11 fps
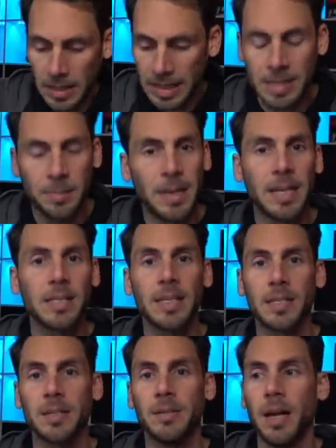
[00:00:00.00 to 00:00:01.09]
Jetzt mal ganz
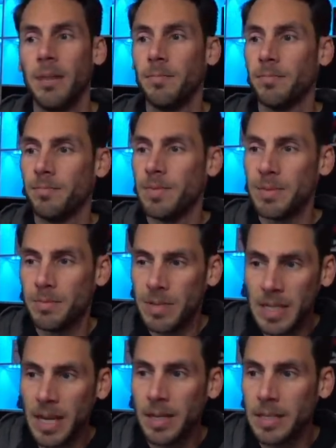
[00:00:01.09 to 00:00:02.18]
rational
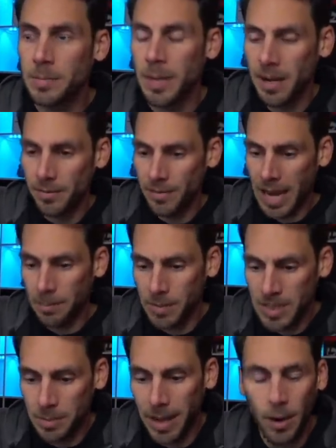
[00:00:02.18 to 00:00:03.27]
wir sagen jetzt mal, wir haben
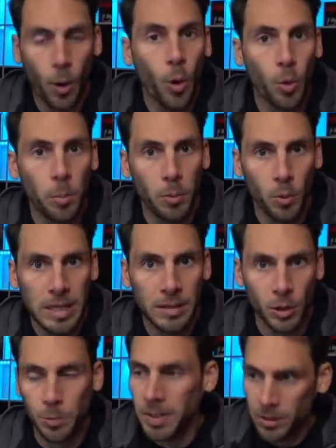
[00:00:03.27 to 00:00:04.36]
2 Euro pro
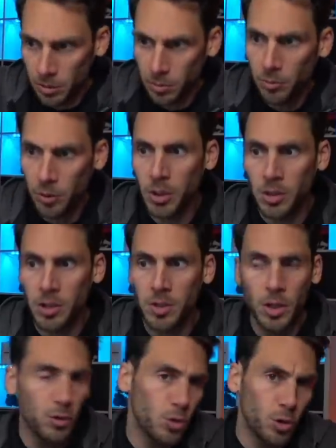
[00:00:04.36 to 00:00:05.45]
Liter Sprit für den
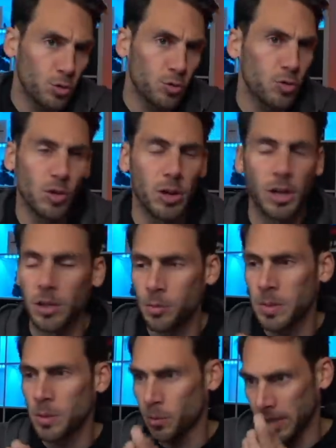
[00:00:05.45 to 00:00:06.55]
Diesel jetzt hier. Das ist ja gar nicht
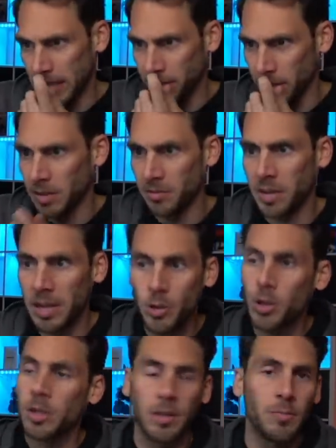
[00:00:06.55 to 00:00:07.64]
mehr so weit von entfernt,
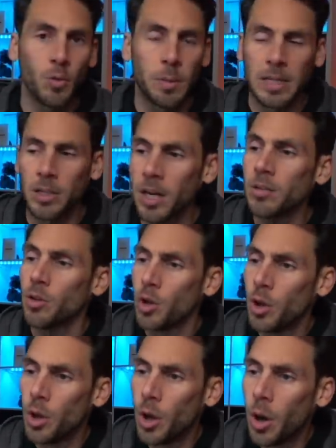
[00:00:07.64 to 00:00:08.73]
je nachdem, wo man tankt
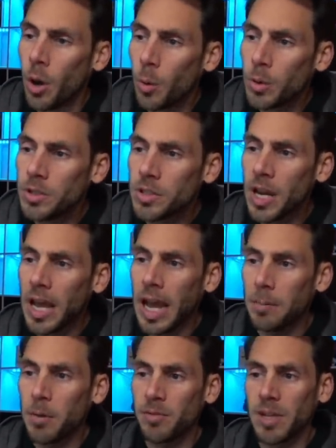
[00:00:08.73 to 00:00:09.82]
und
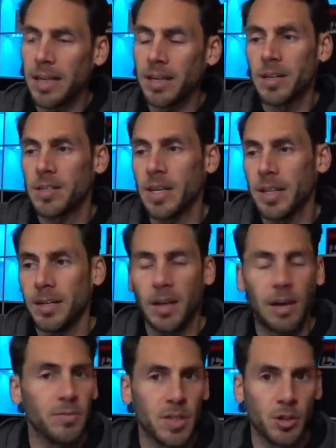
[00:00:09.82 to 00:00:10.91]
haben auf der anderen Seite
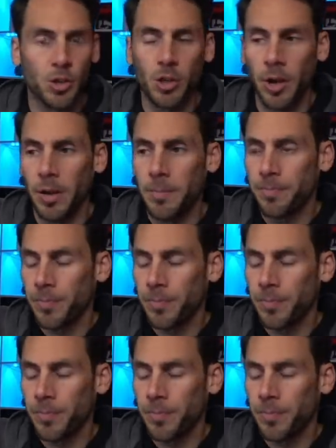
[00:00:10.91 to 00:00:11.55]
Kfz-Steuer.